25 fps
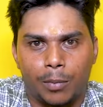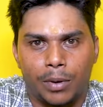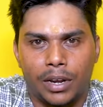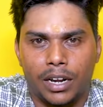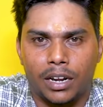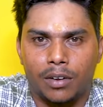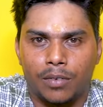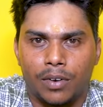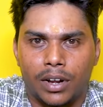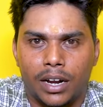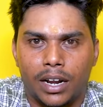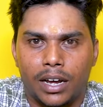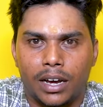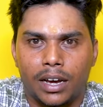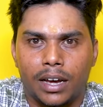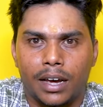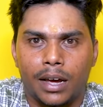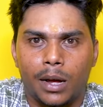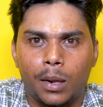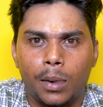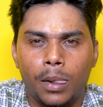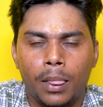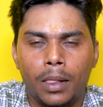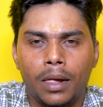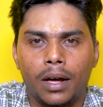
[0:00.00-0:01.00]
நம்மக்கிட்ட வராங்க
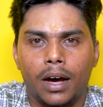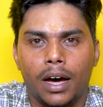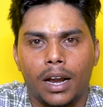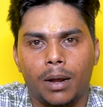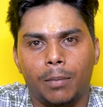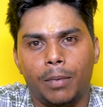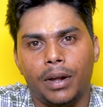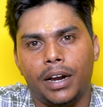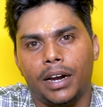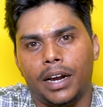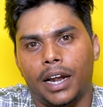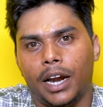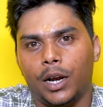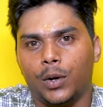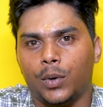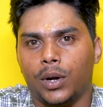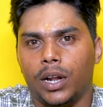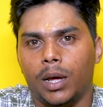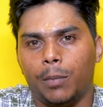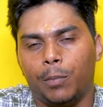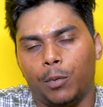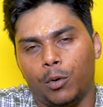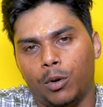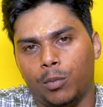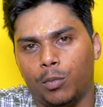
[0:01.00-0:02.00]
அதே மாதிரி டே டு
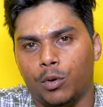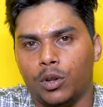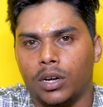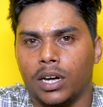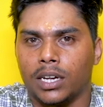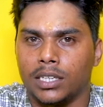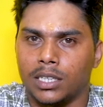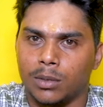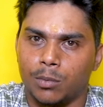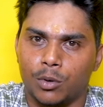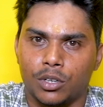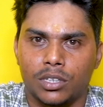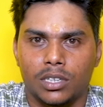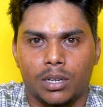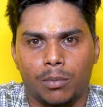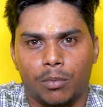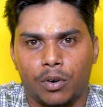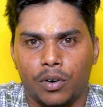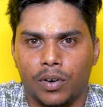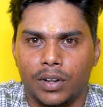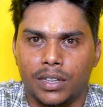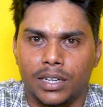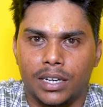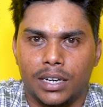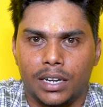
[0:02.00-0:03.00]
டே புது புது கஸ்டமர்ஸ்
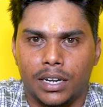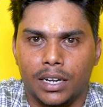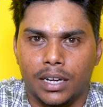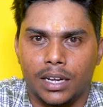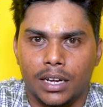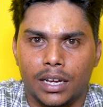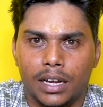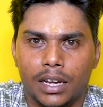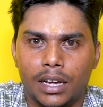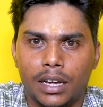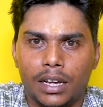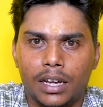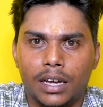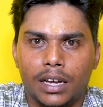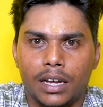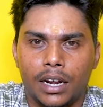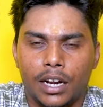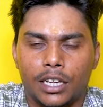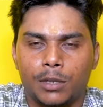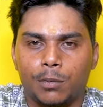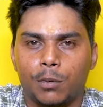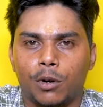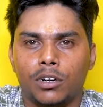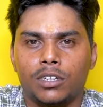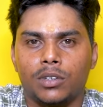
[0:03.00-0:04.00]
நமக்கு வந்துட்டுருக்கு
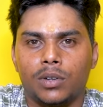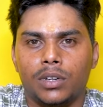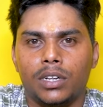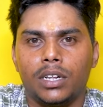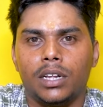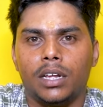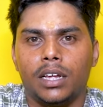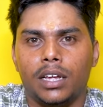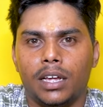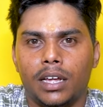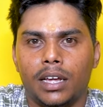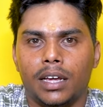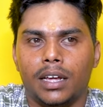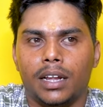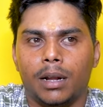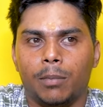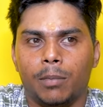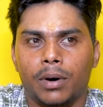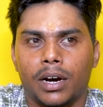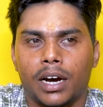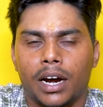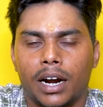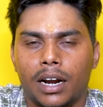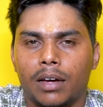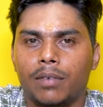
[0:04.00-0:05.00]
ரெஸ்பான்ஸ் வந்து
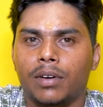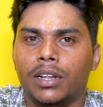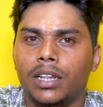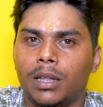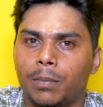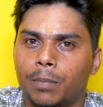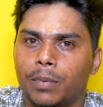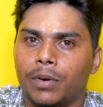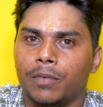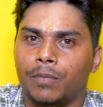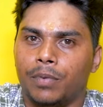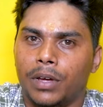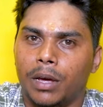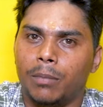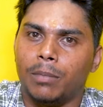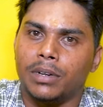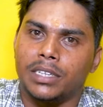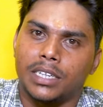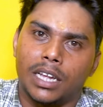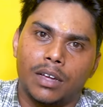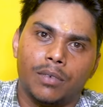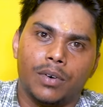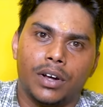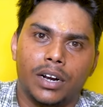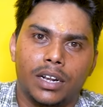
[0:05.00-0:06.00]
நம்ம கடை வந்து இப்போ
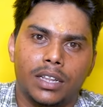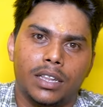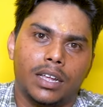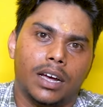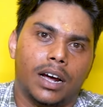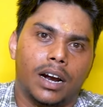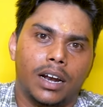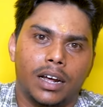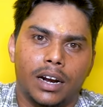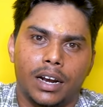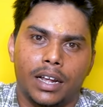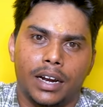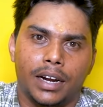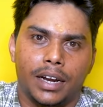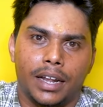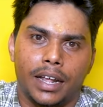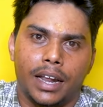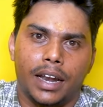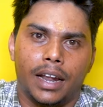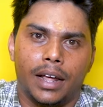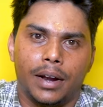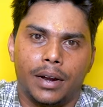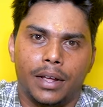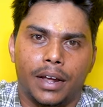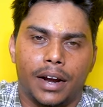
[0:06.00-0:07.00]
ஃபேமஸாக வருது ஆளுங்கள்கிட்ட
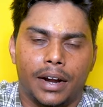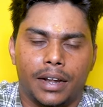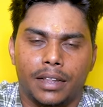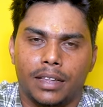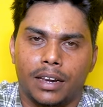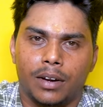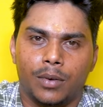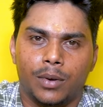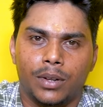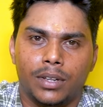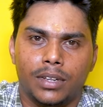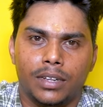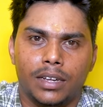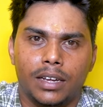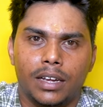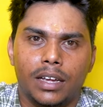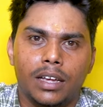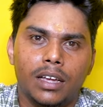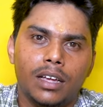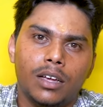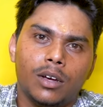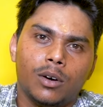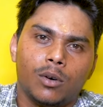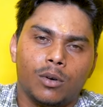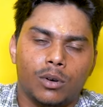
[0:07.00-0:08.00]
எல்லா இடத்துல வந்து
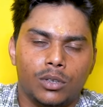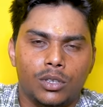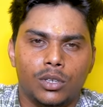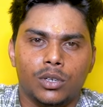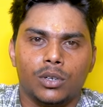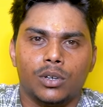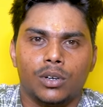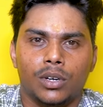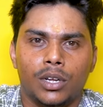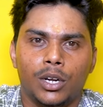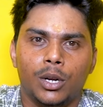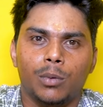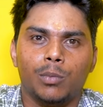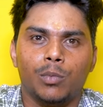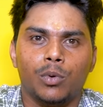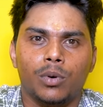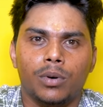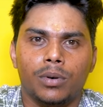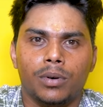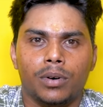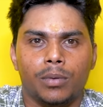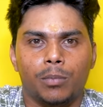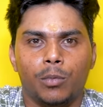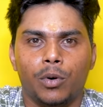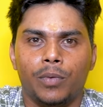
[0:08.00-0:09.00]
கொஞ்சம் இன்னும் மூ
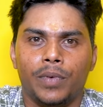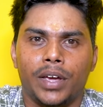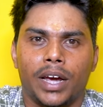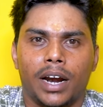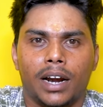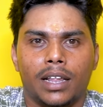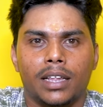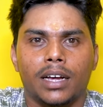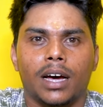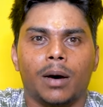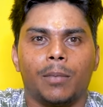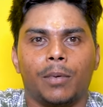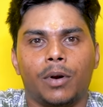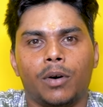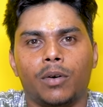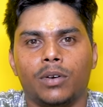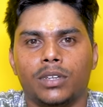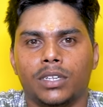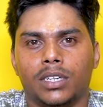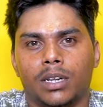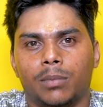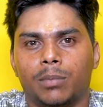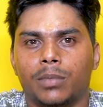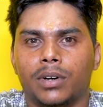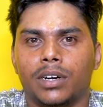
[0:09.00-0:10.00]
மூவிங் ஆனதுக்கப்புறம்
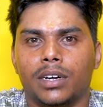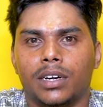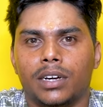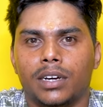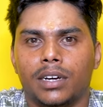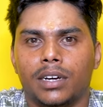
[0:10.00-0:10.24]
கொஞ்சம் நம்ம